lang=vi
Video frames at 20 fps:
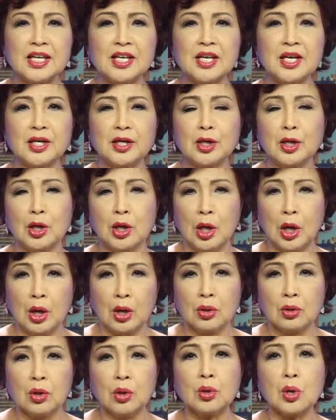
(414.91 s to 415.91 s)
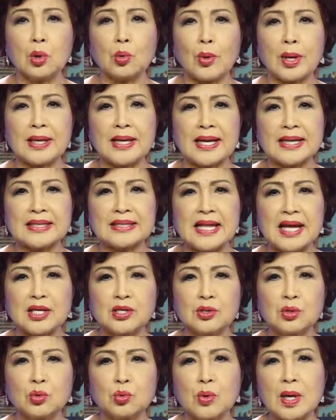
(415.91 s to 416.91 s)
giới, lũ lụt hoành hành tại
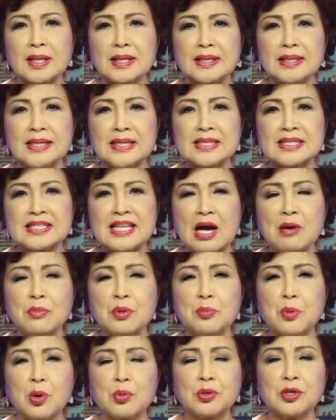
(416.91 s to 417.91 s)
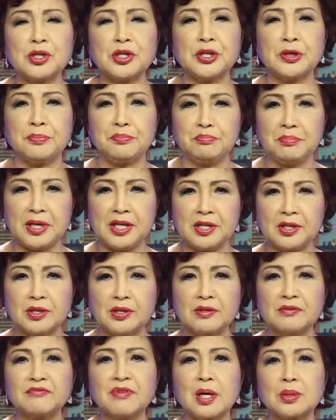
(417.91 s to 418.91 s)
Trung Quốc khiến sáu mươi mốt người bị
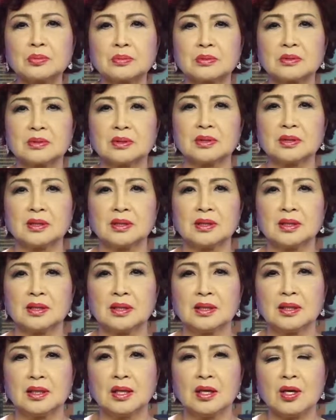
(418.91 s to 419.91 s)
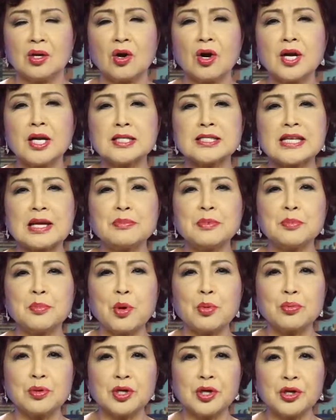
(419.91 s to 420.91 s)
thương vong. Có đến sáu mươi
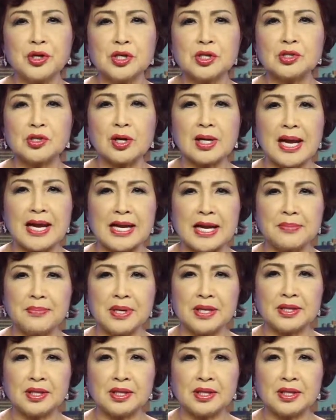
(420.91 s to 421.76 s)
mốt người được cho là đã bị